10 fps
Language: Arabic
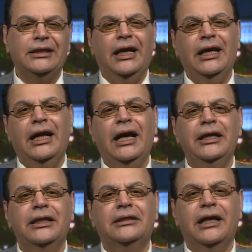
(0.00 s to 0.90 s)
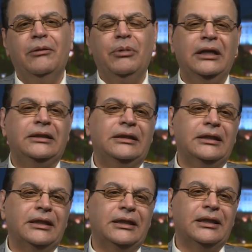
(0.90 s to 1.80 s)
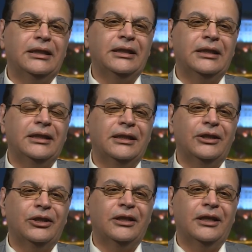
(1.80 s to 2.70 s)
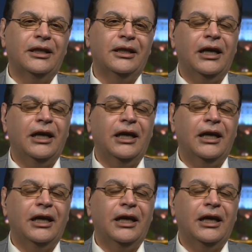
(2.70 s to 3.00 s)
على اي اتهامات آه،